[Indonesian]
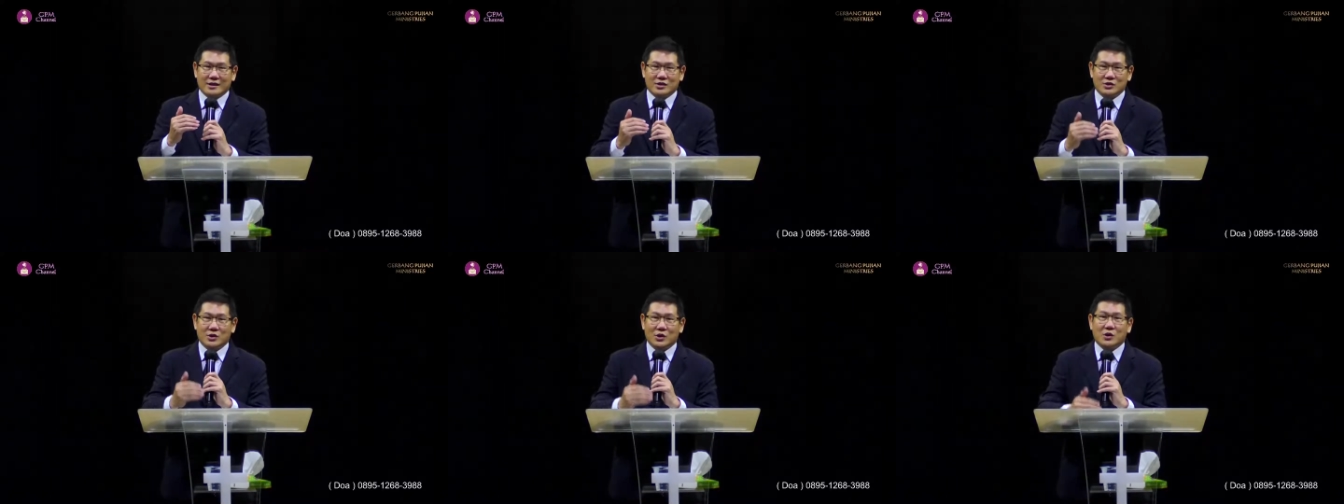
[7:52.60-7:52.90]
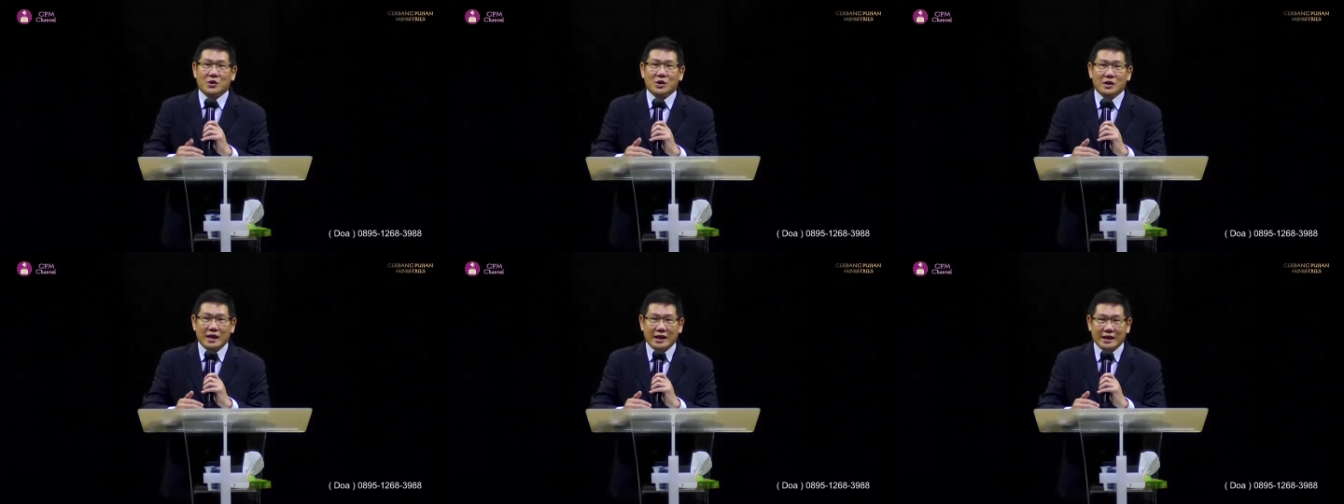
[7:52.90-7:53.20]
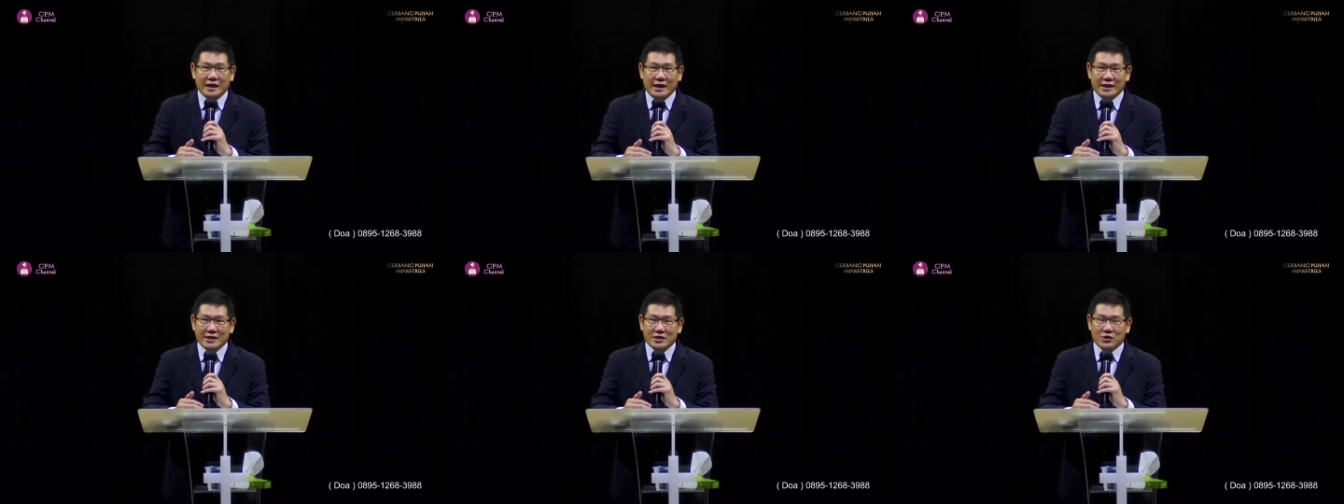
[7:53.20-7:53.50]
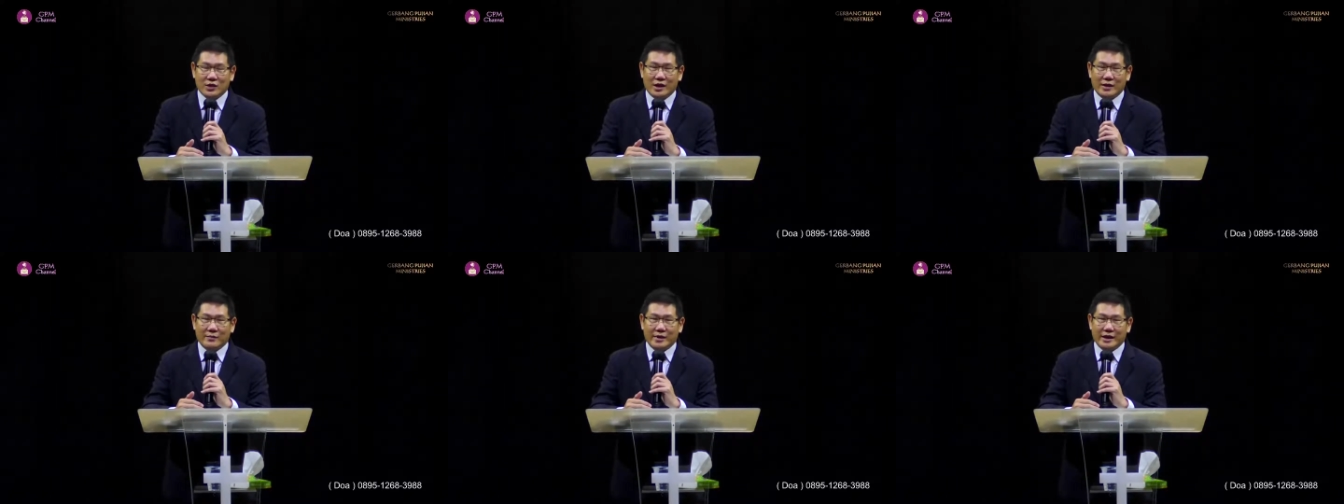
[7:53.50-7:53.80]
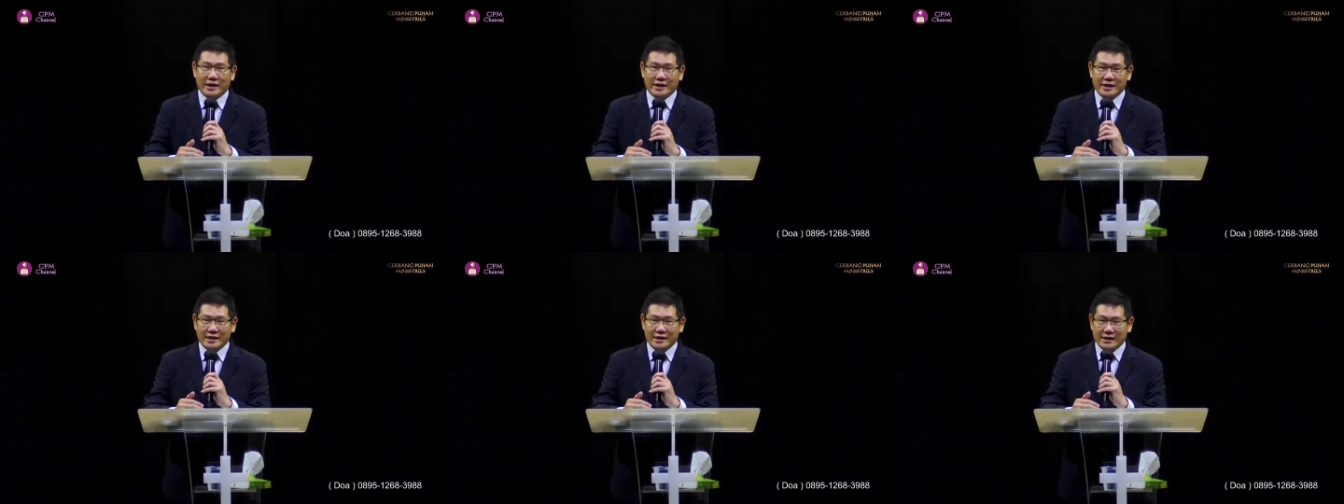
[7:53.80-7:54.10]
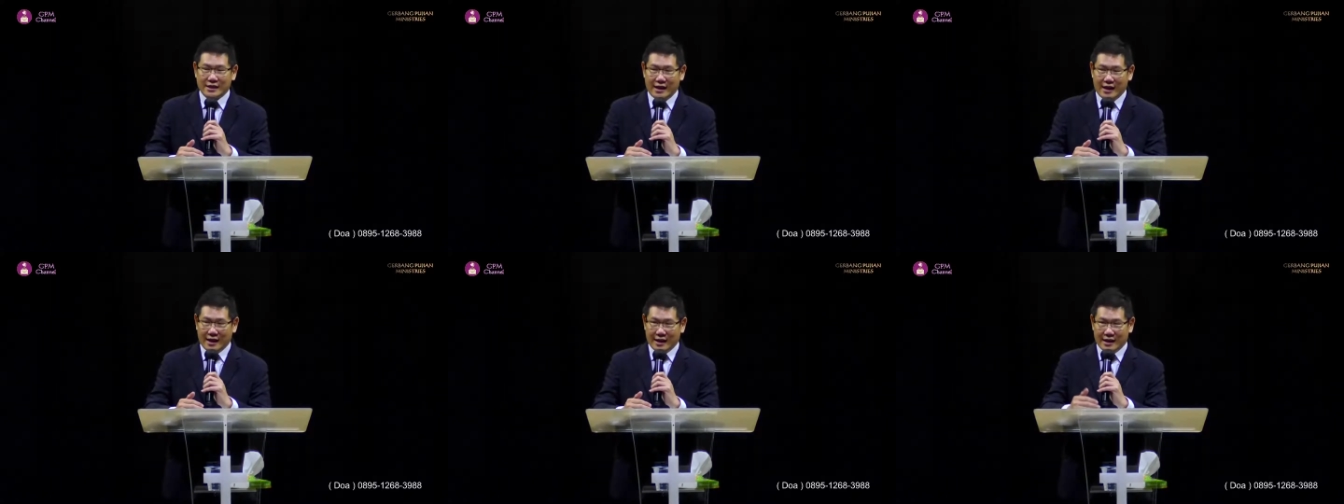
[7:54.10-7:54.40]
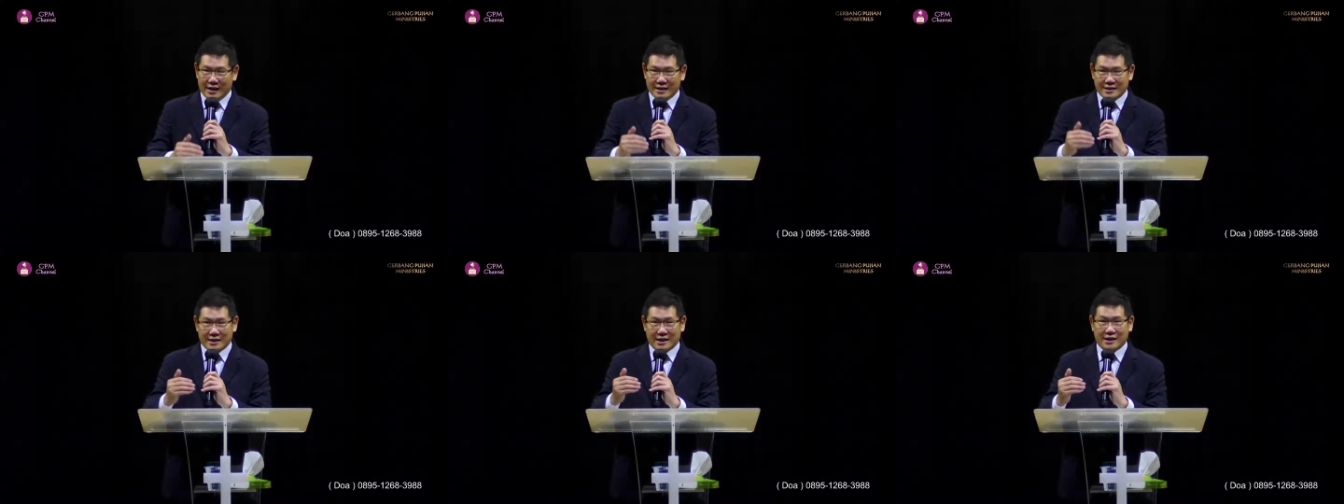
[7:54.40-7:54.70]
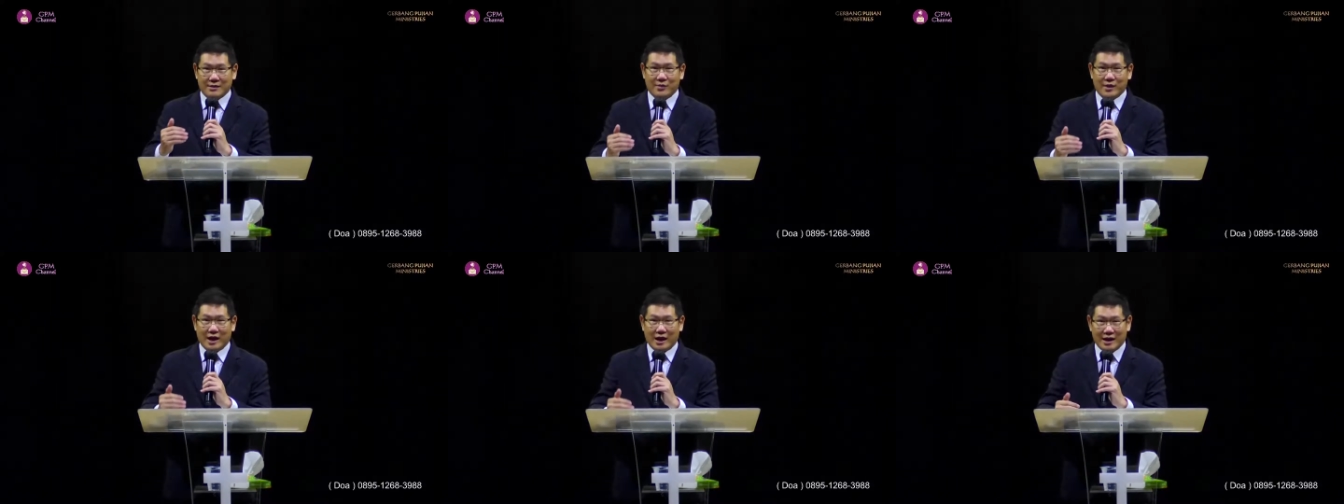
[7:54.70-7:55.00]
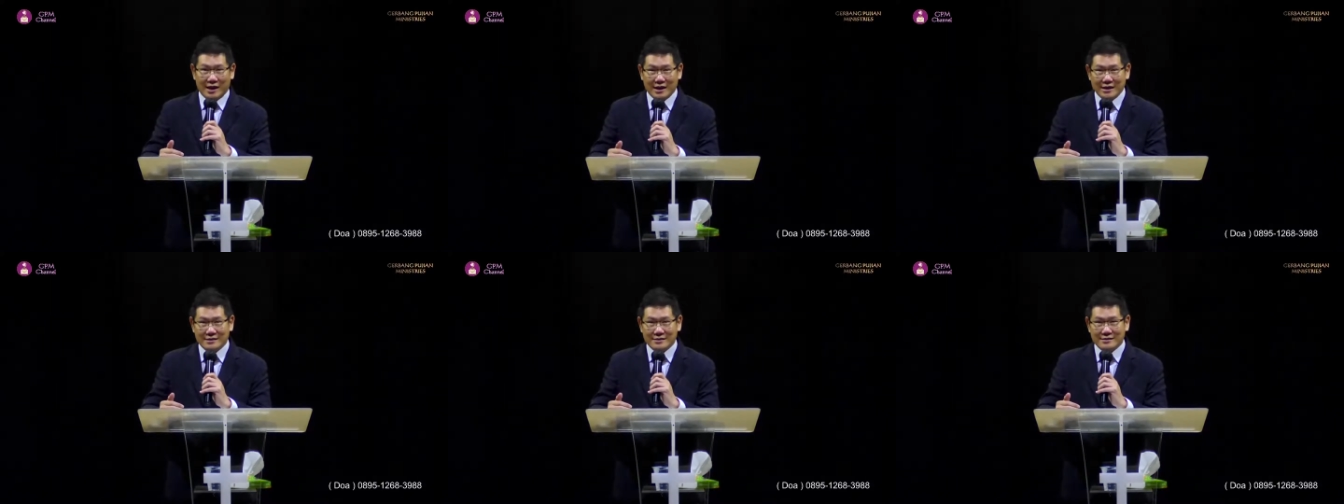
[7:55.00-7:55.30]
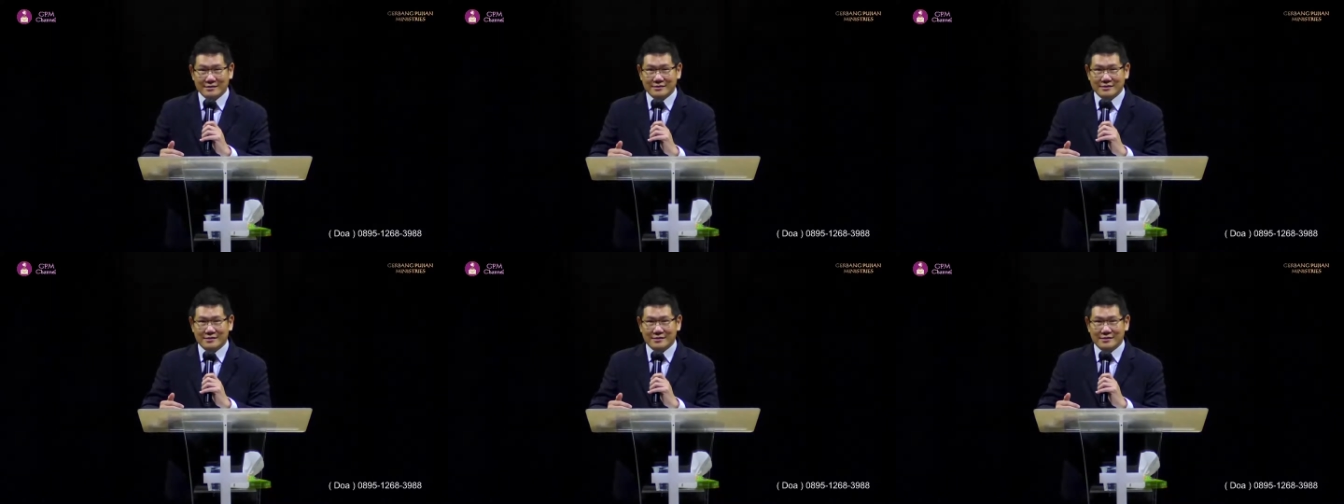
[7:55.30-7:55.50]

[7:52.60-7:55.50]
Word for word: jodoh dari gadis sulam ini adalah sang gembala